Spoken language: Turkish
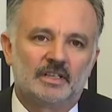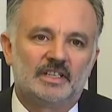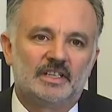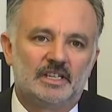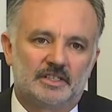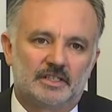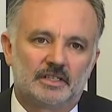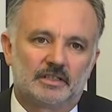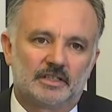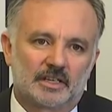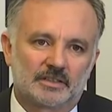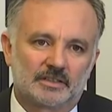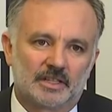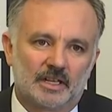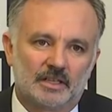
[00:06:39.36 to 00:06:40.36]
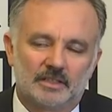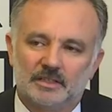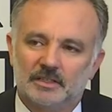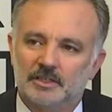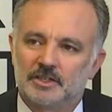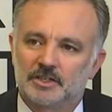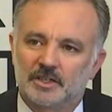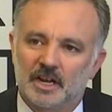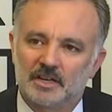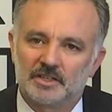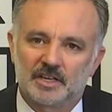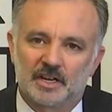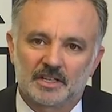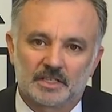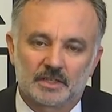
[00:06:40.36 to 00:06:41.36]
ilk yıllarında
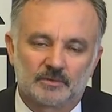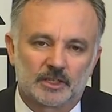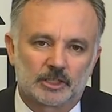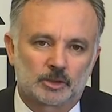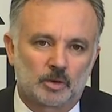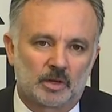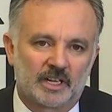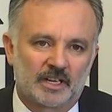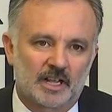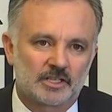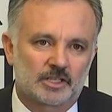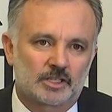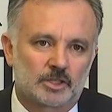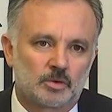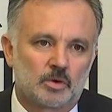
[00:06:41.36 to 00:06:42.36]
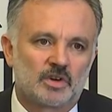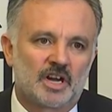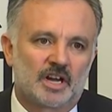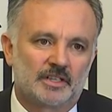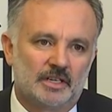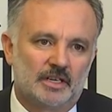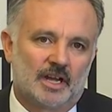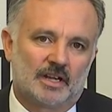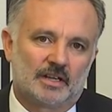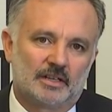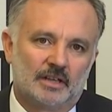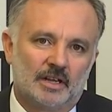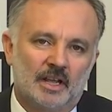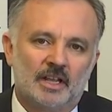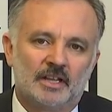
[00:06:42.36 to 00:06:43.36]
işkenceye sıfır tolerans sloganıyla
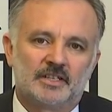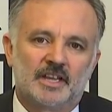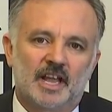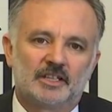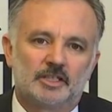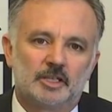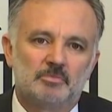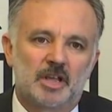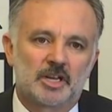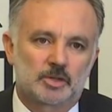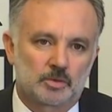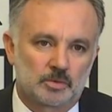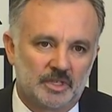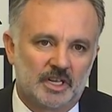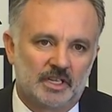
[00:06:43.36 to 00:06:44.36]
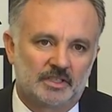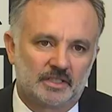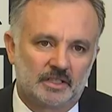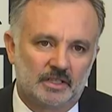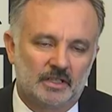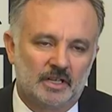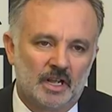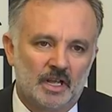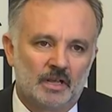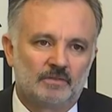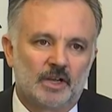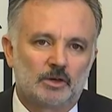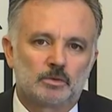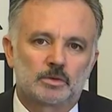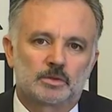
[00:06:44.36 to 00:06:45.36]
kendi meşruiyetini
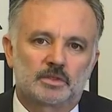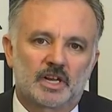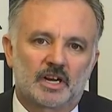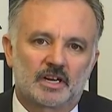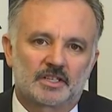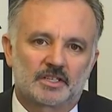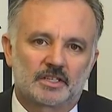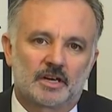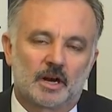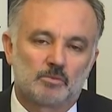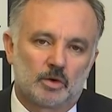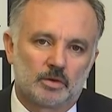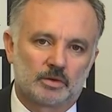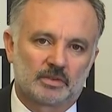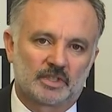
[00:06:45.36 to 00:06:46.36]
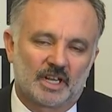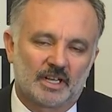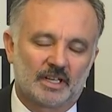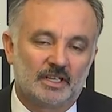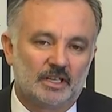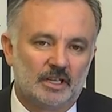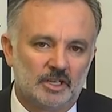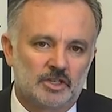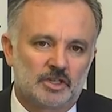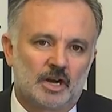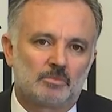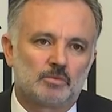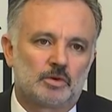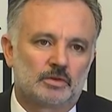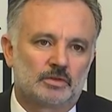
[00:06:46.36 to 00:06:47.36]
ve uluslararası kamuoyunda, iç
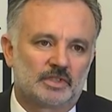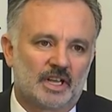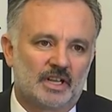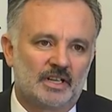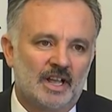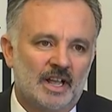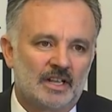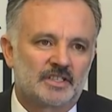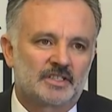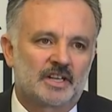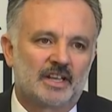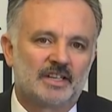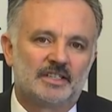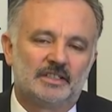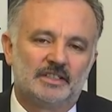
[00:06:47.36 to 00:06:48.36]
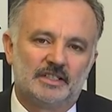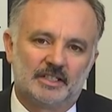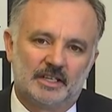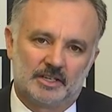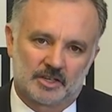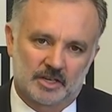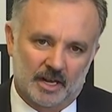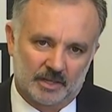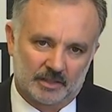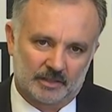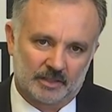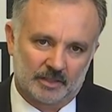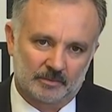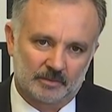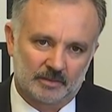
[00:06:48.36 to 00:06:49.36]
kamuoyunda saygınlığını inşa
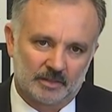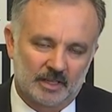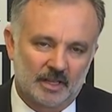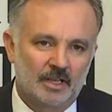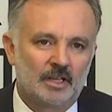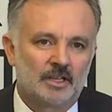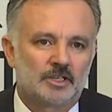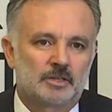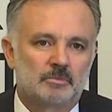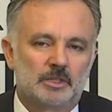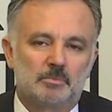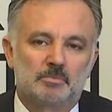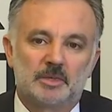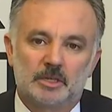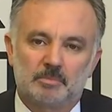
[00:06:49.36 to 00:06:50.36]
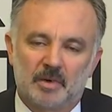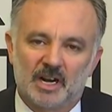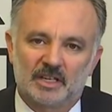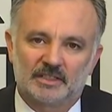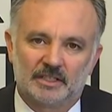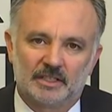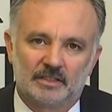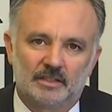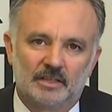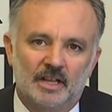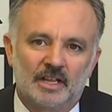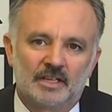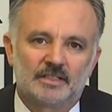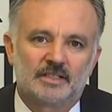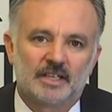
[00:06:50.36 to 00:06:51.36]
etti. Şimdi bir partinin
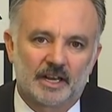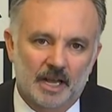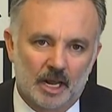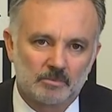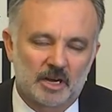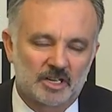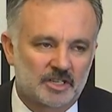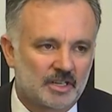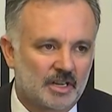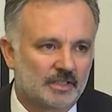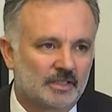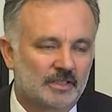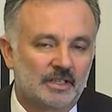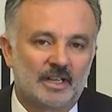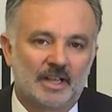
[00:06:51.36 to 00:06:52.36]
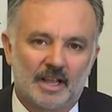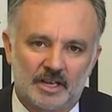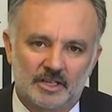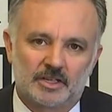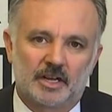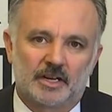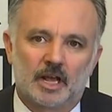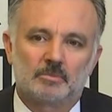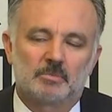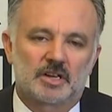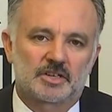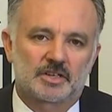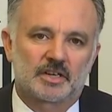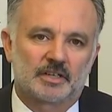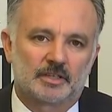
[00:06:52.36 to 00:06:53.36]
genel başkanı, eş genel
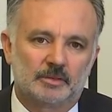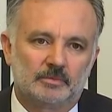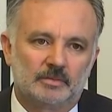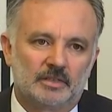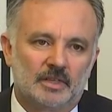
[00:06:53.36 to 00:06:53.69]
başkanı